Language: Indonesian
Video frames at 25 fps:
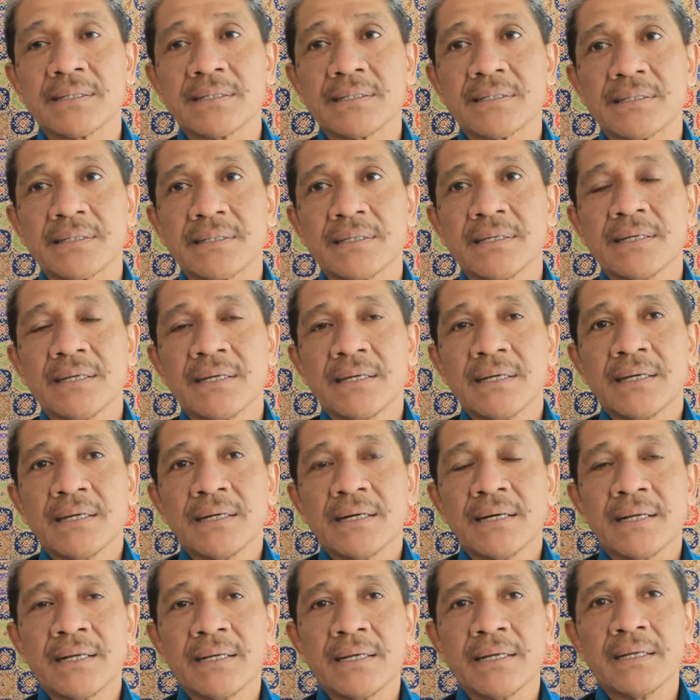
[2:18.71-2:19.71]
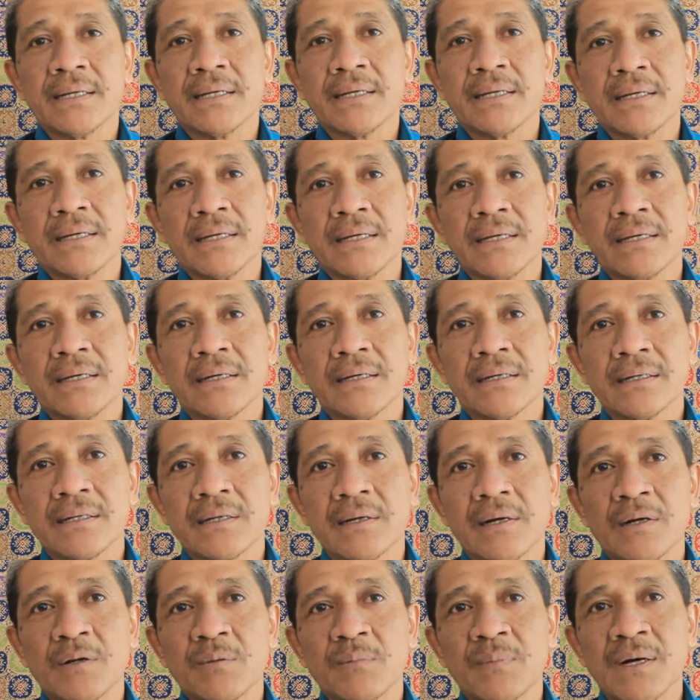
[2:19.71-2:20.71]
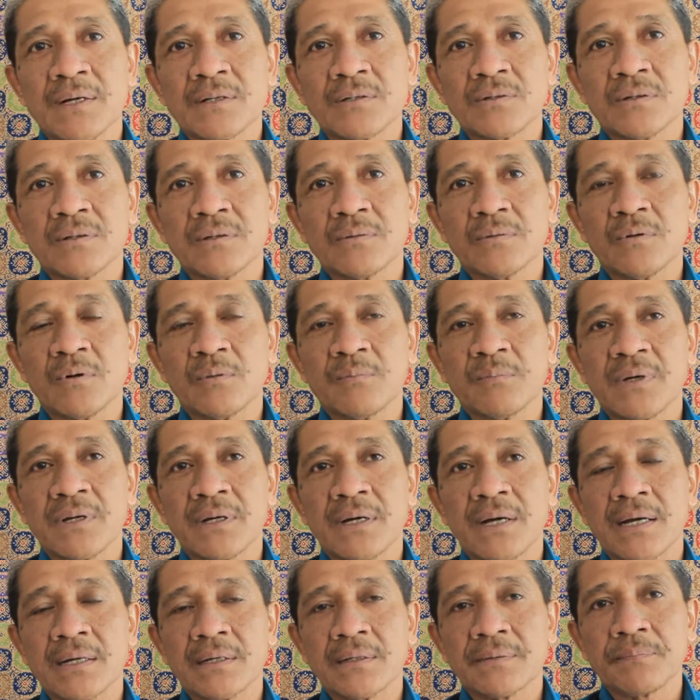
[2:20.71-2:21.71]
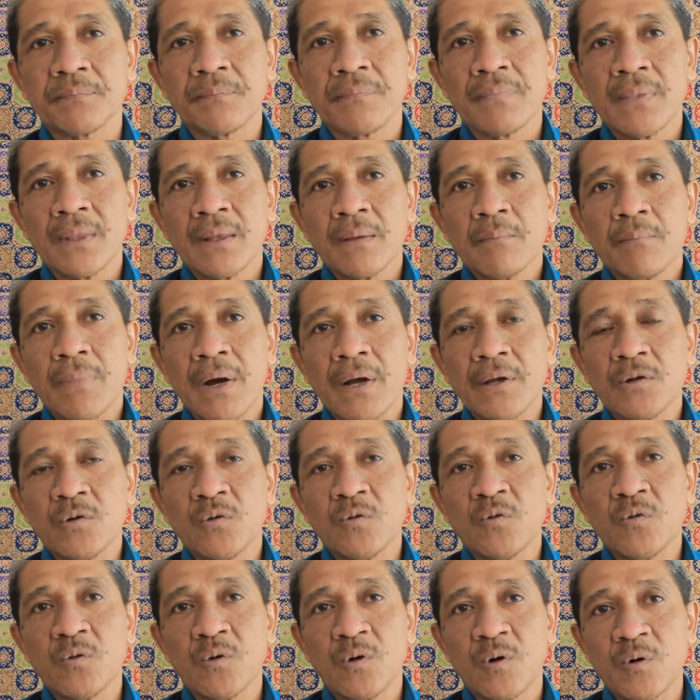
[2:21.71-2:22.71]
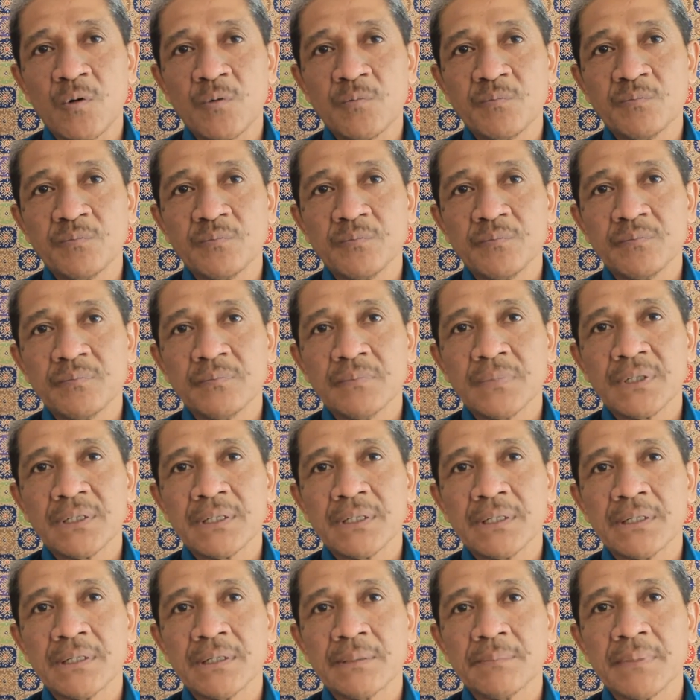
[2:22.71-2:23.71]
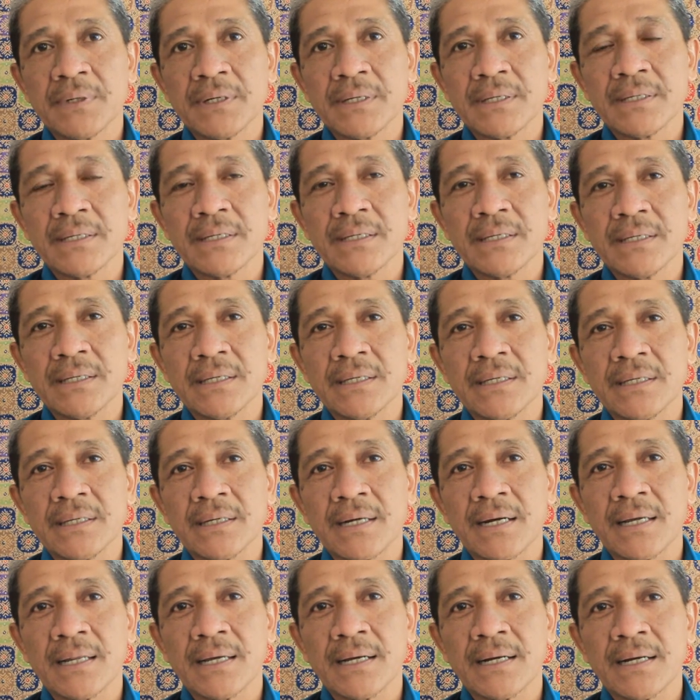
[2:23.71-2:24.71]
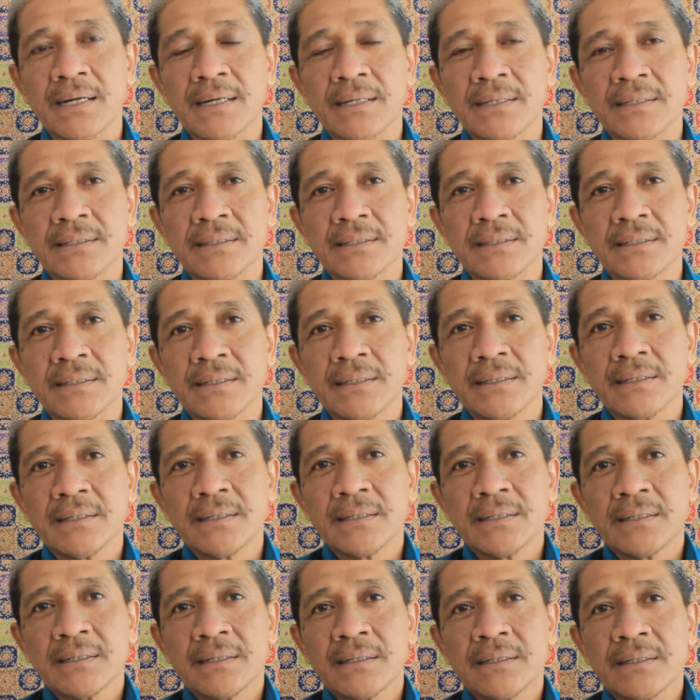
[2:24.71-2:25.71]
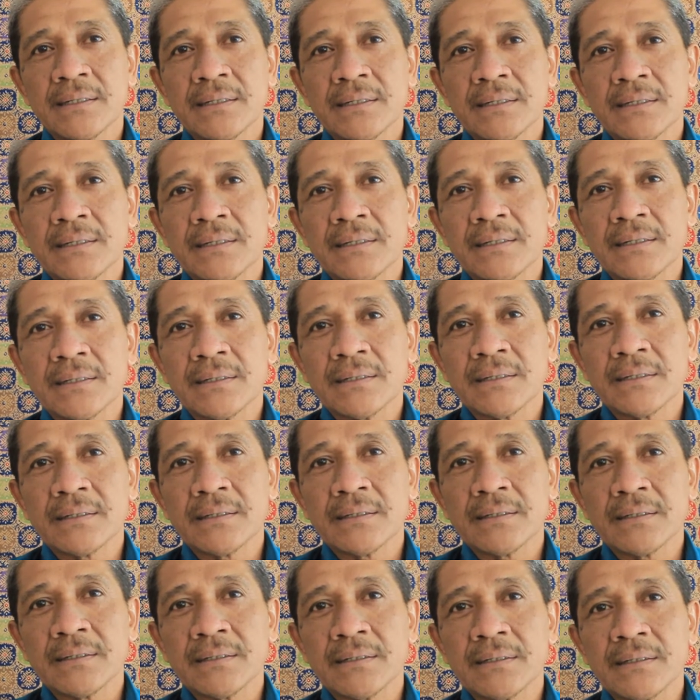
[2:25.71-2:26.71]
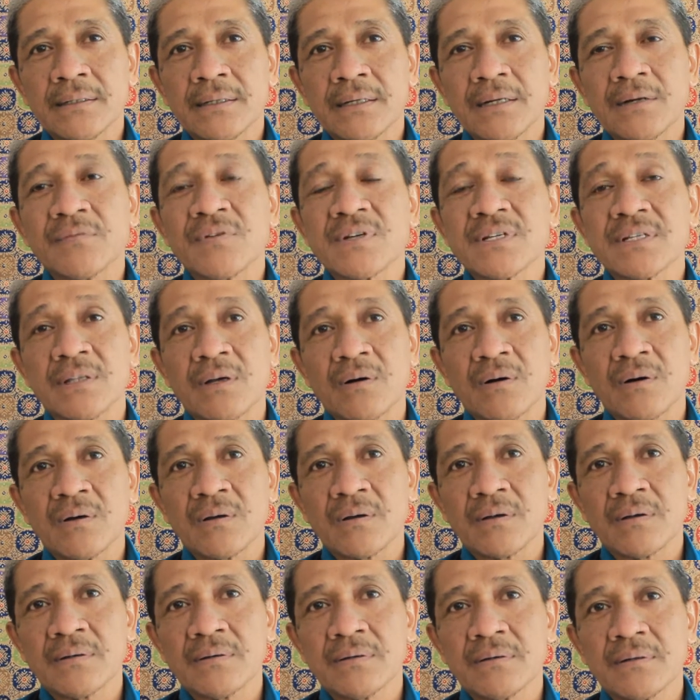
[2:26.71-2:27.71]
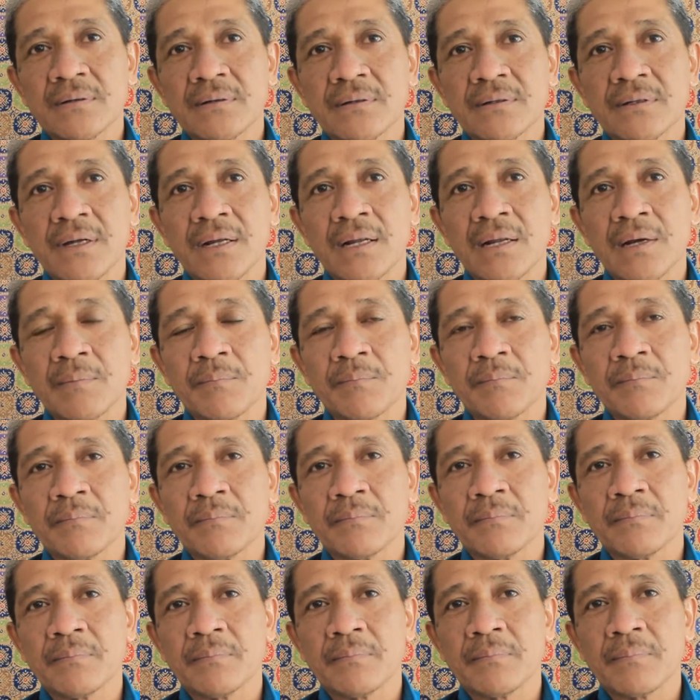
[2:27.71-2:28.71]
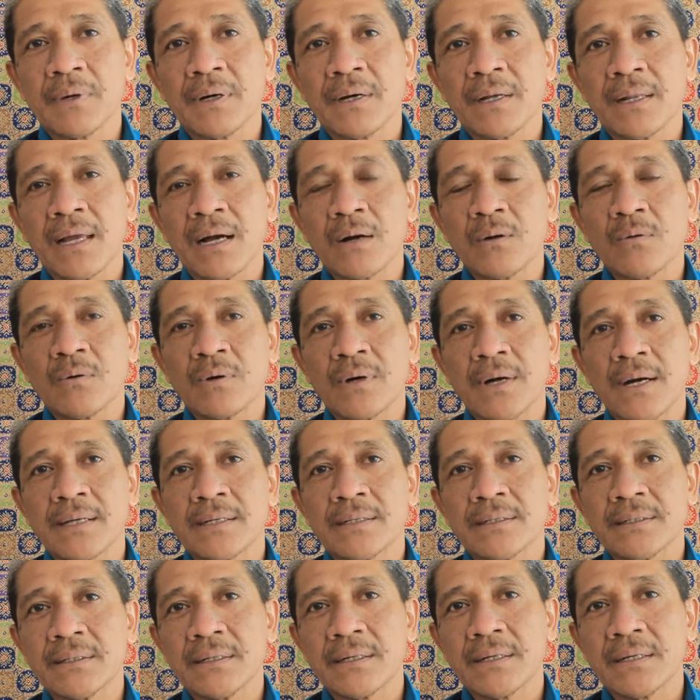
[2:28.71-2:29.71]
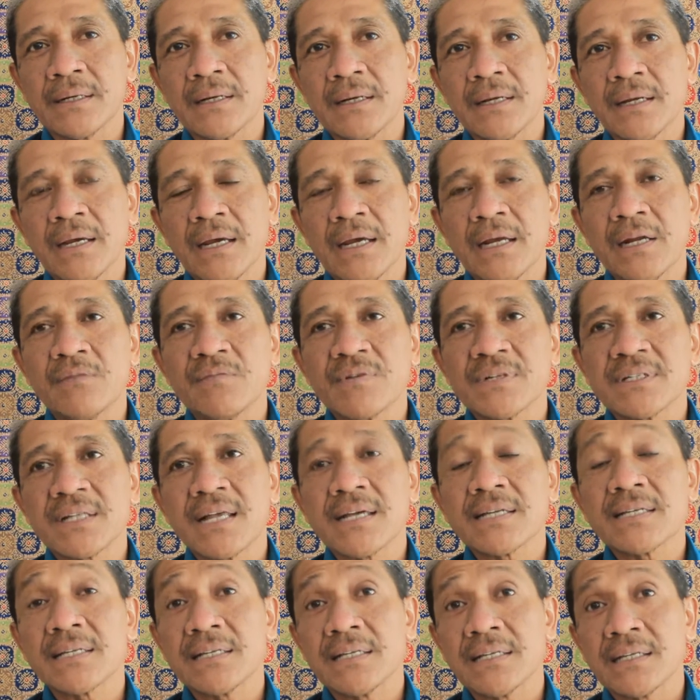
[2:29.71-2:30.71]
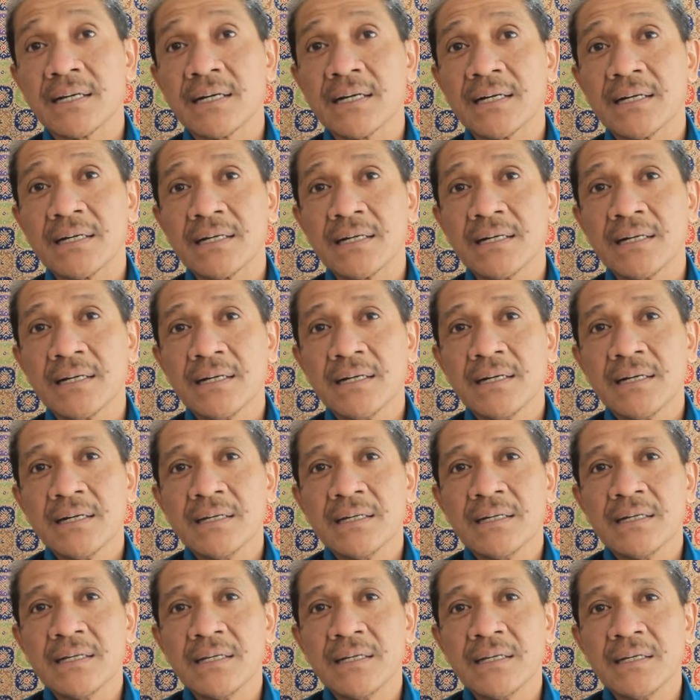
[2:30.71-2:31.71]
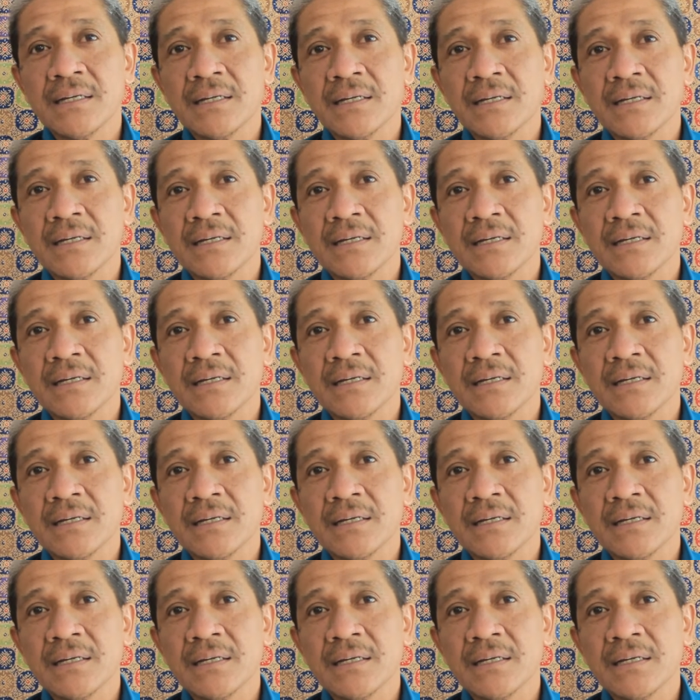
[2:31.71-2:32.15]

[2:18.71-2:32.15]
2012. Oh. Hal ini dimaksud untuk memberikan payung hukum eh, bagi kalangan eh, investor dalam melakukan investasinya di